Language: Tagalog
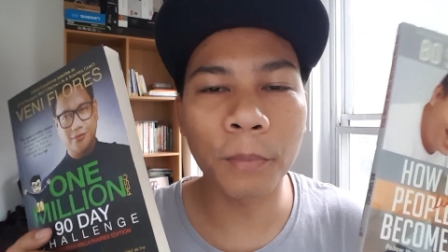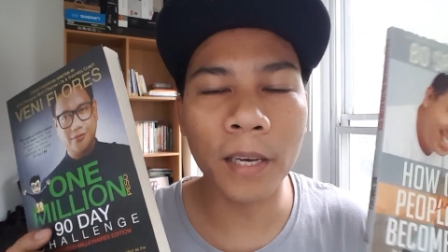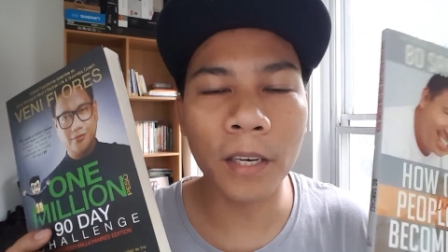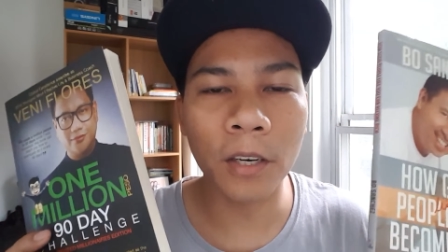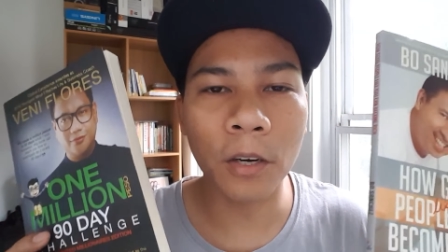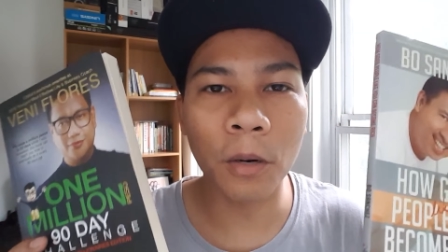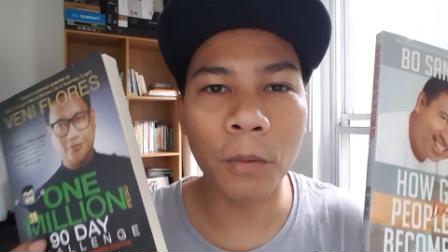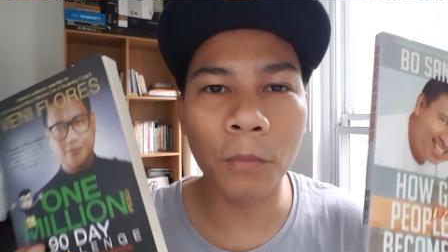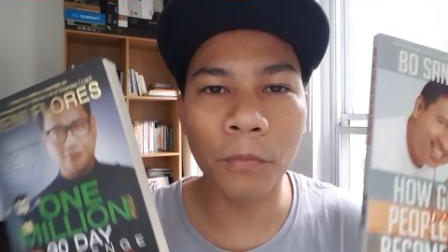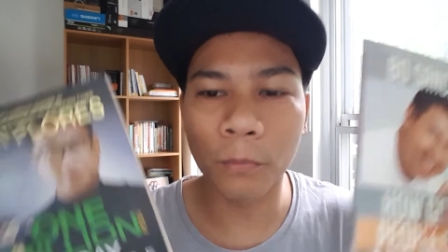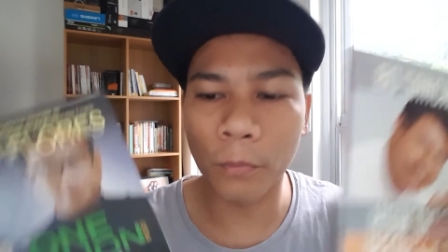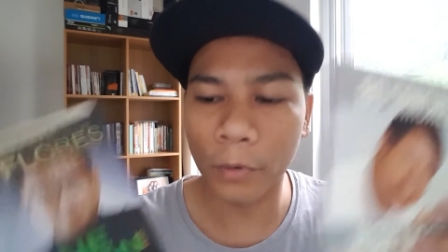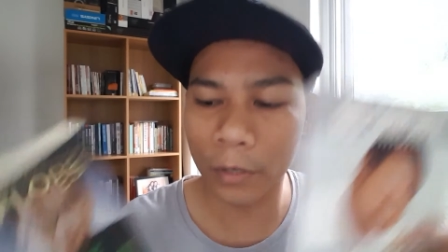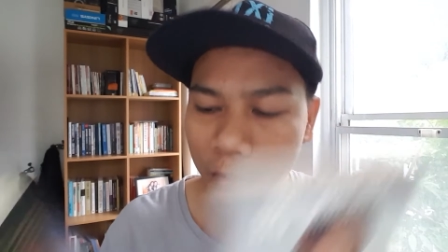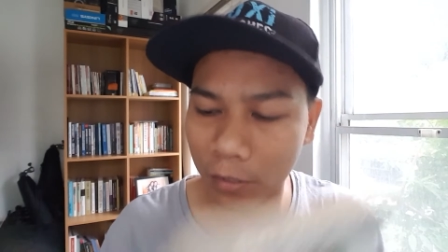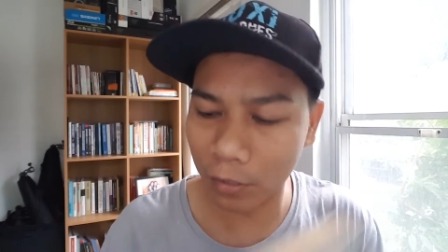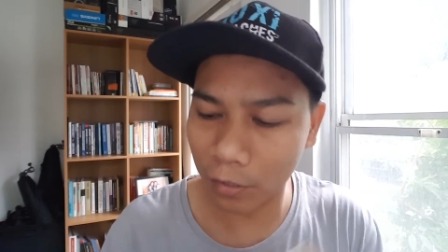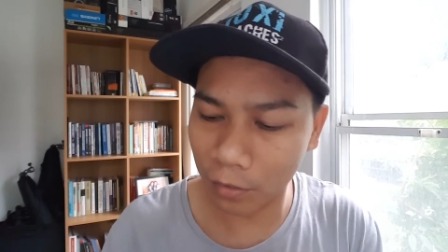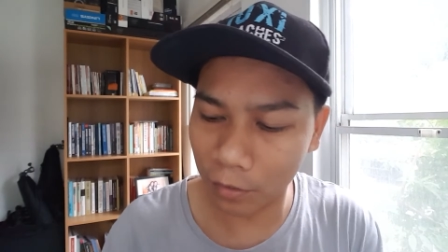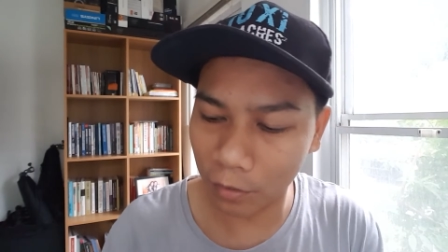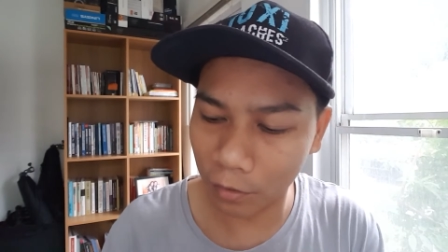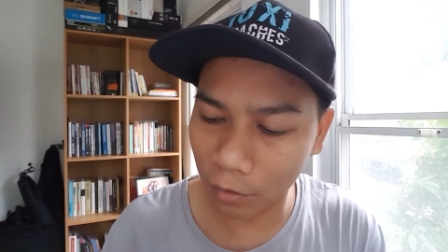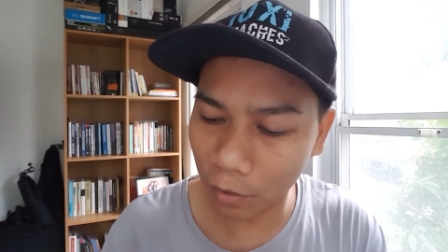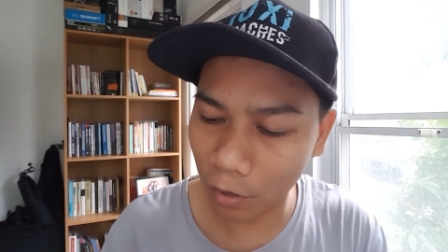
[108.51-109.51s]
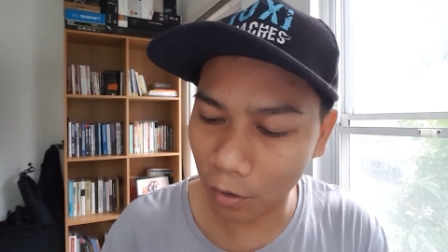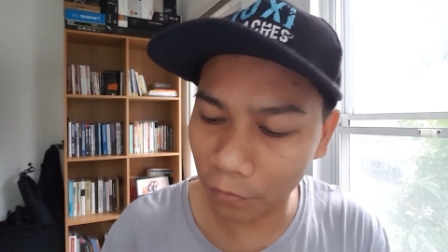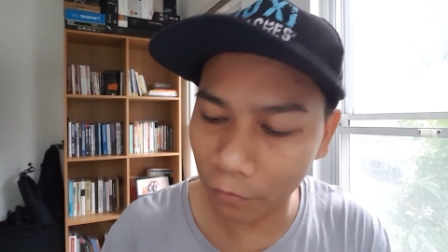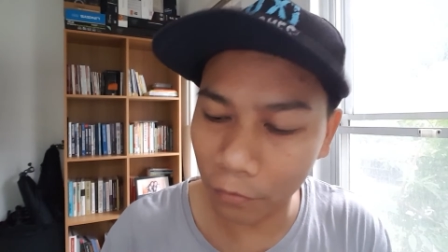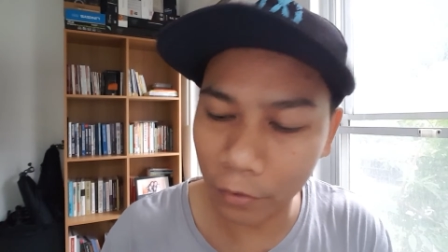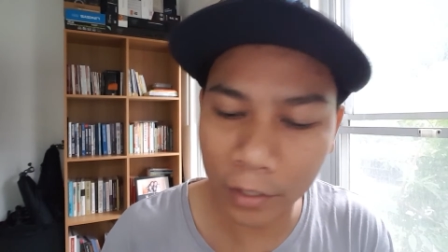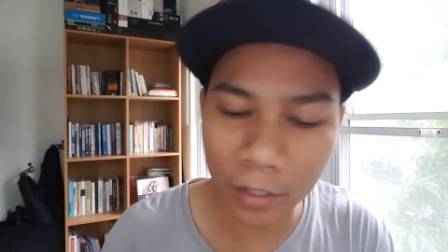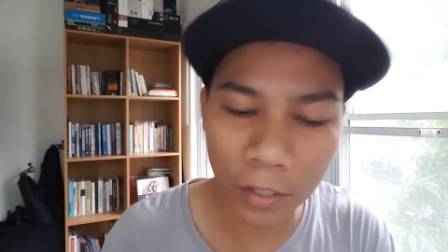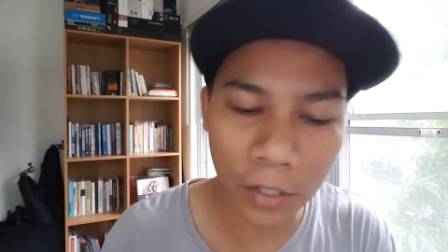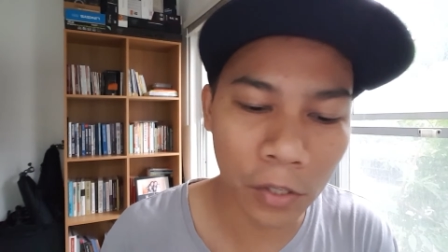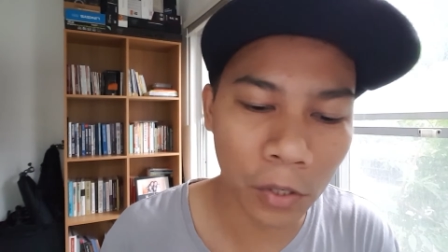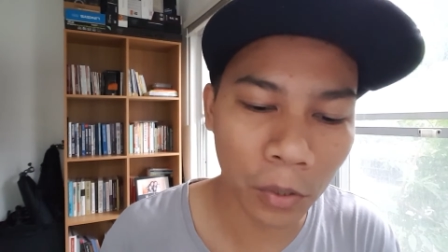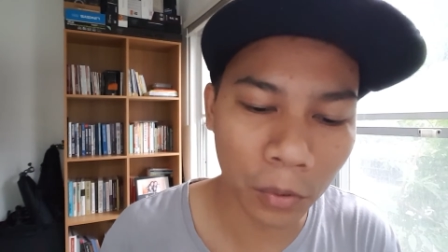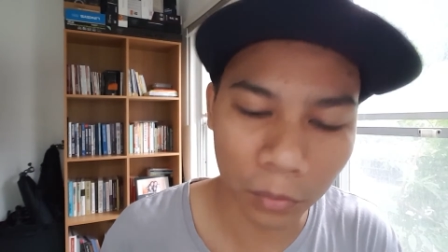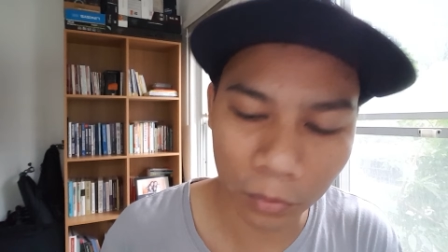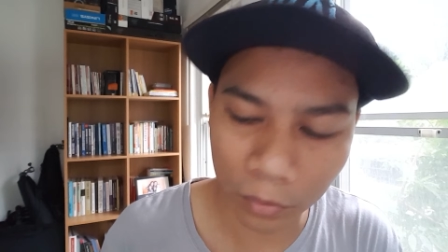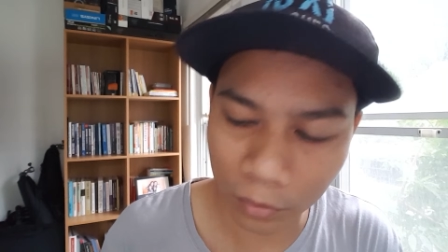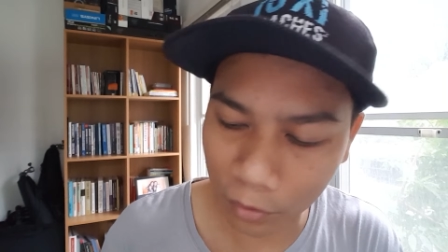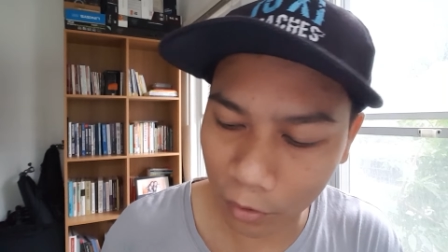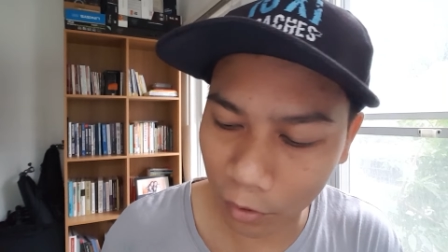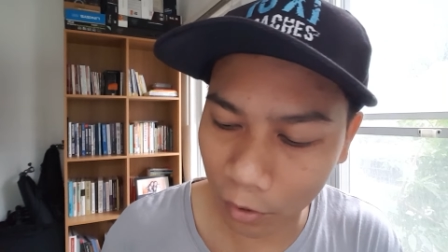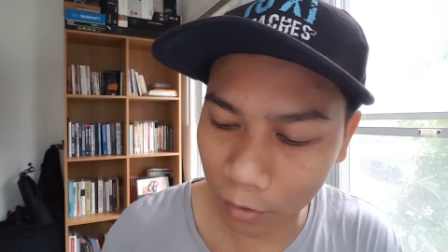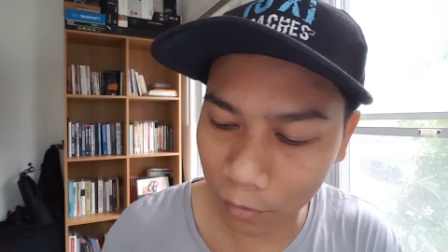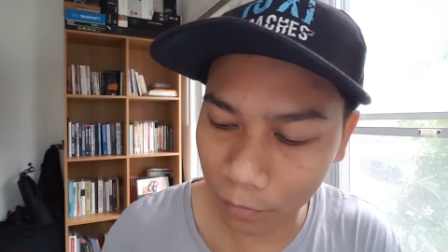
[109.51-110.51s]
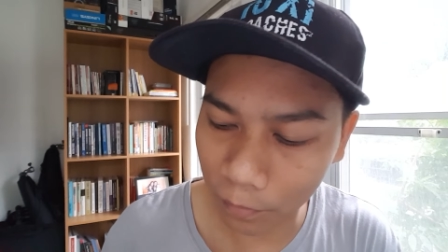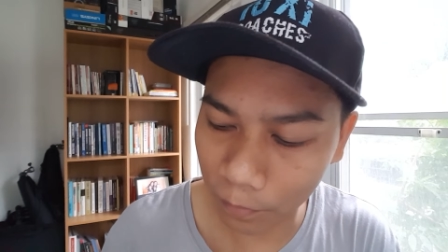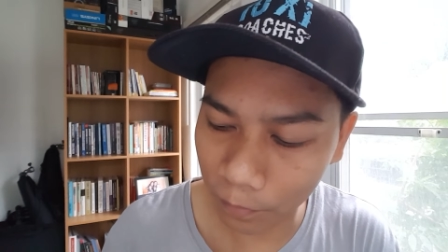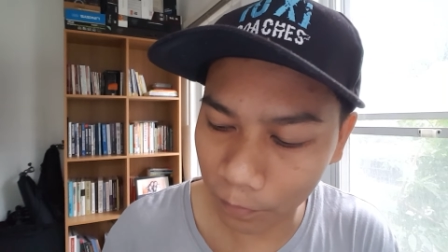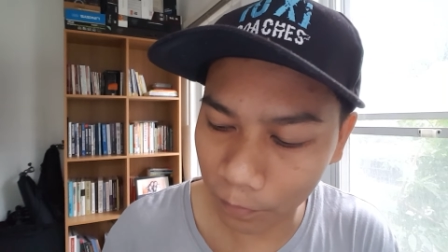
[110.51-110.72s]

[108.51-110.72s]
my comfort comfort zone no?